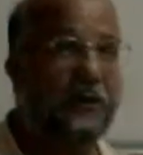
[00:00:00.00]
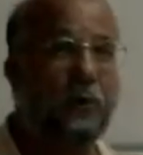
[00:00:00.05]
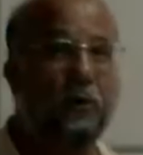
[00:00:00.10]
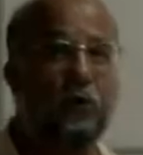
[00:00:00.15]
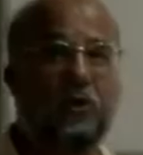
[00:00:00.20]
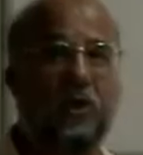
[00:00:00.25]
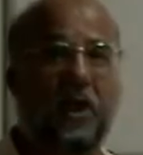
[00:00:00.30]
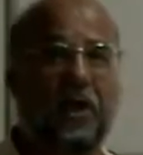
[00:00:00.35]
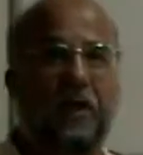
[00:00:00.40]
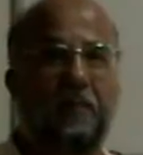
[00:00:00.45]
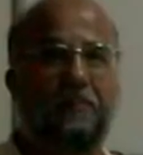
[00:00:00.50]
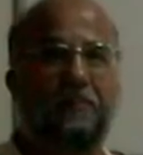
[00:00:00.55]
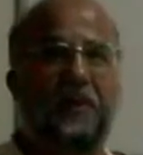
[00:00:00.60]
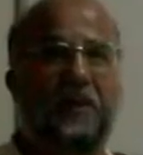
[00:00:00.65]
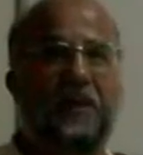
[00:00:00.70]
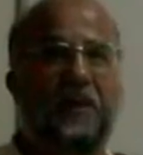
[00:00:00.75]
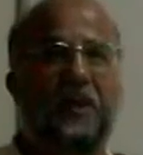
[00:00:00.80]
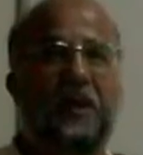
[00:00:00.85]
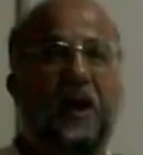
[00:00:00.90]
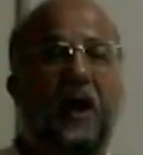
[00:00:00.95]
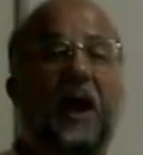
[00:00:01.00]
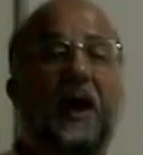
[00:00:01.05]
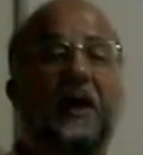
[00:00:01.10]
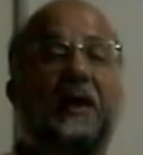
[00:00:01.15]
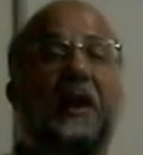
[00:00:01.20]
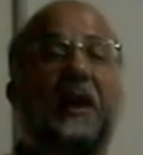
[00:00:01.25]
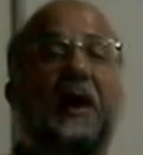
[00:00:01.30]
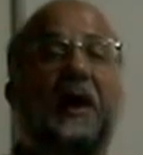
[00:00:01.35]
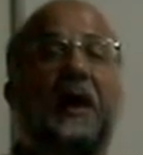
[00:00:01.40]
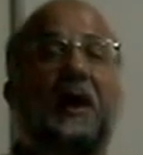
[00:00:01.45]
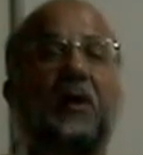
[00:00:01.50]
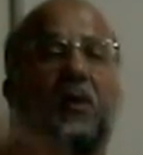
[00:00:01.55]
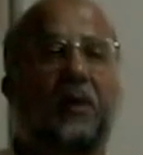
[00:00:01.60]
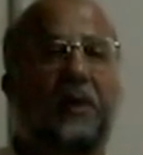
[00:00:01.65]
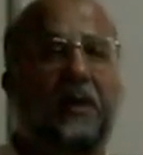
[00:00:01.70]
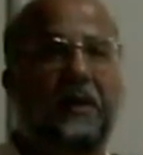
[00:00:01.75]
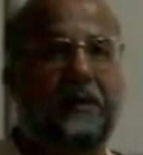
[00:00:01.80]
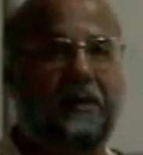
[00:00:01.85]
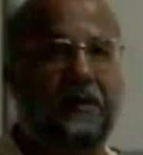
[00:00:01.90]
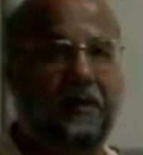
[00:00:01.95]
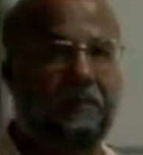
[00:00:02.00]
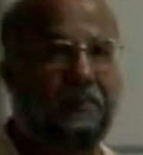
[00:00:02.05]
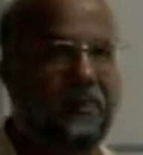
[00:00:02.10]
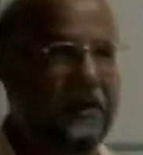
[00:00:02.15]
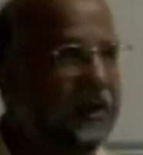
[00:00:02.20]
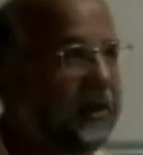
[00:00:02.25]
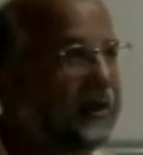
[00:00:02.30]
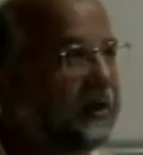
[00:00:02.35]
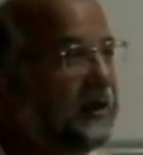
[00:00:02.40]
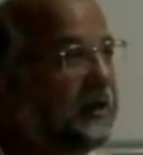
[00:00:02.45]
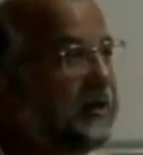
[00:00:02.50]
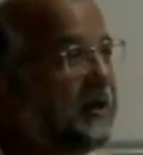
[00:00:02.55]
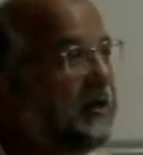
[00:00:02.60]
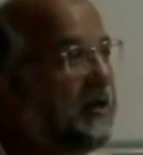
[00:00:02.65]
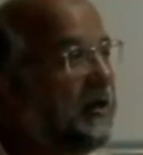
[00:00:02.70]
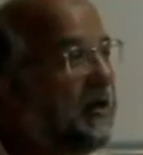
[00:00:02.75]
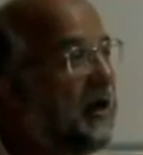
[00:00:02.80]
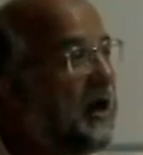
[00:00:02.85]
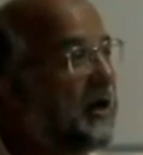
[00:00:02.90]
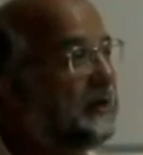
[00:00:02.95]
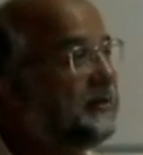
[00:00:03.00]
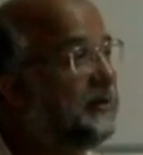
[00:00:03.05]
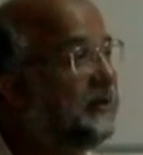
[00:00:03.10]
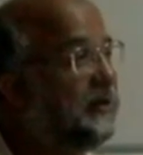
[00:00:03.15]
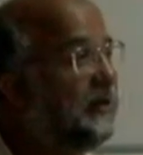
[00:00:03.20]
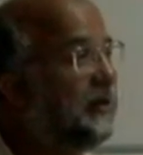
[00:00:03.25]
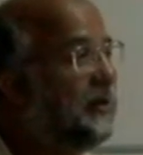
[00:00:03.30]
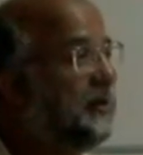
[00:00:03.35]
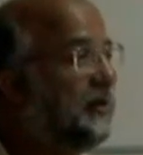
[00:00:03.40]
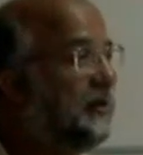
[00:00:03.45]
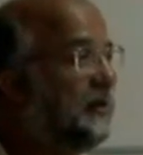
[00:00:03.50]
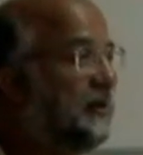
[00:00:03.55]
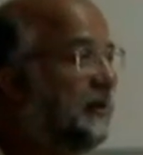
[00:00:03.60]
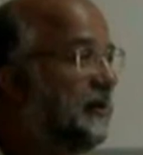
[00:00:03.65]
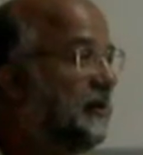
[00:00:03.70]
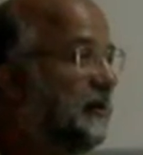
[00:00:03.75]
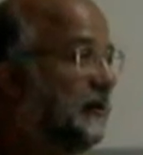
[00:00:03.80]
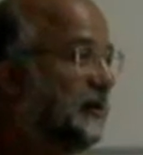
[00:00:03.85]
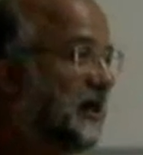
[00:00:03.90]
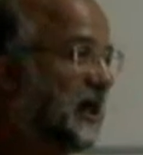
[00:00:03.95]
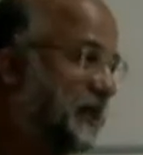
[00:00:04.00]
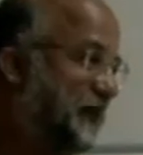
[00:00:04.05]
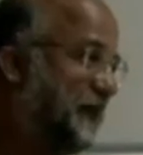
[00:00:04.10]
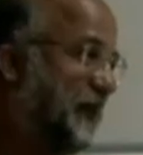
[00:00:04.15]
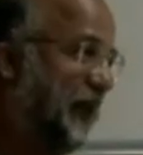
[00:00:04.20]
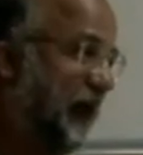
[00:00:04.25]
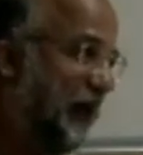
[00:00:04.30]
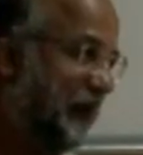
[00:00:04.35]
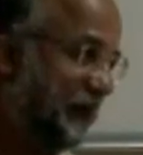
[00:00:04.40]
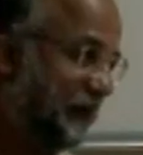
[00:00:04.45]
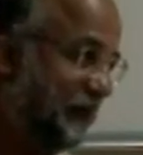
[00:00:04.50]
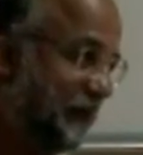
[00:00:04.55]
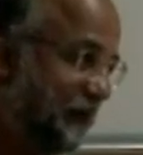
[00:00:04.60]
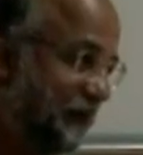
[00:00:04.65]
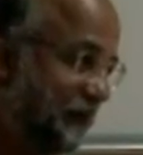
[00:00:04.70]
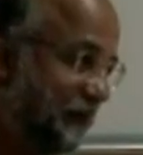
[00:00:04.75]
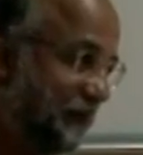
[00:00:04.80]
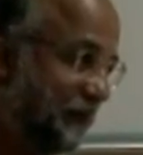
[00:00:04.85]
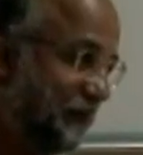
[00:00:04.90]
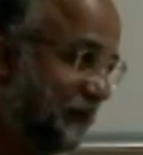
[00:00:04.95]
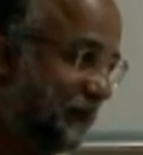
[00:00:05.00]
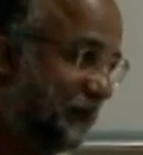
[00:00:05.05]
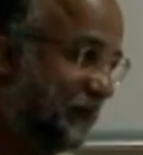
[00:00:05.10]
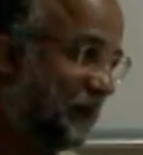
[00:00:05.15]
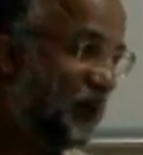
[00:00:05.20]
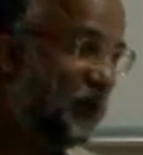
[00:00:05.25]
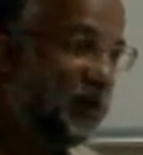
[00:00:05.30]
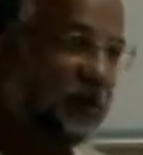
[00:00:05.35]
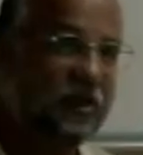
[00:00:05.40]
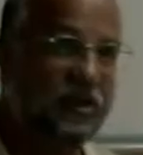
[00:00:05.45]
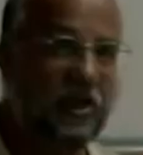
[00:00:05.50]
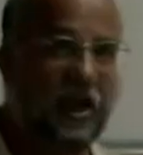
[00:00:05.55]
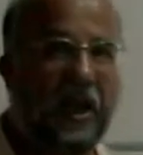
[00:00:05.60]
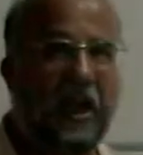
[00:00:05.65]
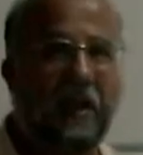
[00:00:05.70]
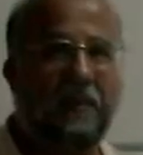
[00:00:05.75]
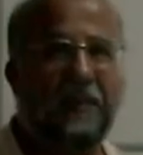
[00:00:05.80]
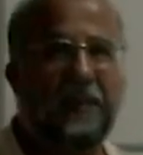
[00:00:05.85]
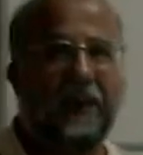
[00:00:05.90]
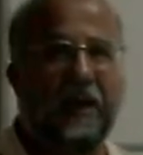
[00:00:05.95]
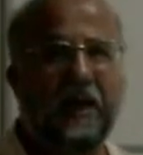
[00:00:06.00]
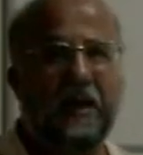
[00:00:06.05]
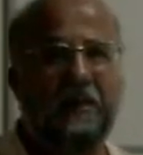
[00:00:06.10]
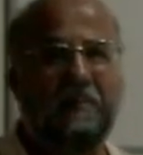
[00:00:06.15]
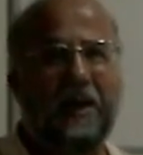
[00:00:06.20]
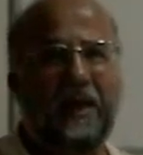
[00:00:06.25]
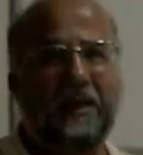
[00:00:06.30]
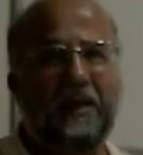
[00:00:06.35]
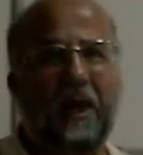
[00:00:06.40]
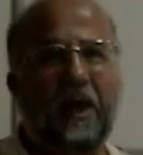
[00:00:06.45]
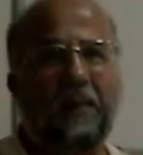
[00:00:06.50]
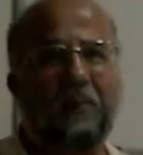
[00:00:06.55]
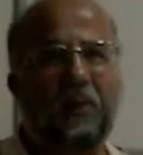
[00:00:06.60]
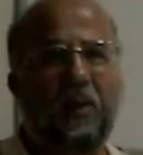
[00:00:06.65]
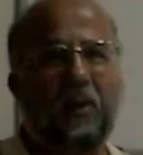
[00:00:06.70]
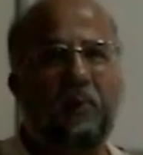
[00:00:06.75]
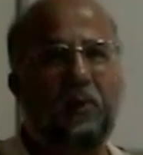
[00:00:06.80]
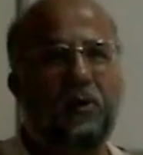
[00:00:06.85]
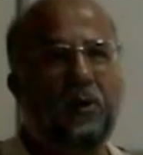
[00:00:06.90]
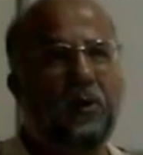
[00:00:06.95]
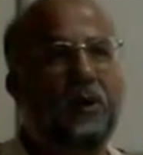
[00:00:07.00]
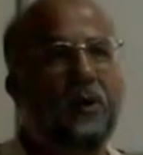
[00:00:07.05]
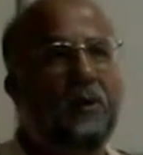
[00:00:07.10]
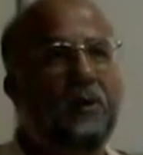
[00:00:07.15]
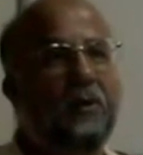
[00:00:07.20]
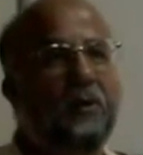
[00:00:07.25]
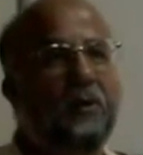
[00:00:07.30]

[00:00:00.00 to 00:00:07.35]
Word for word: yüce Rabbinin, a'la olan Rabbinin adını tesbih et. Cenab-ı Peygamber ne yapıyor? Bunu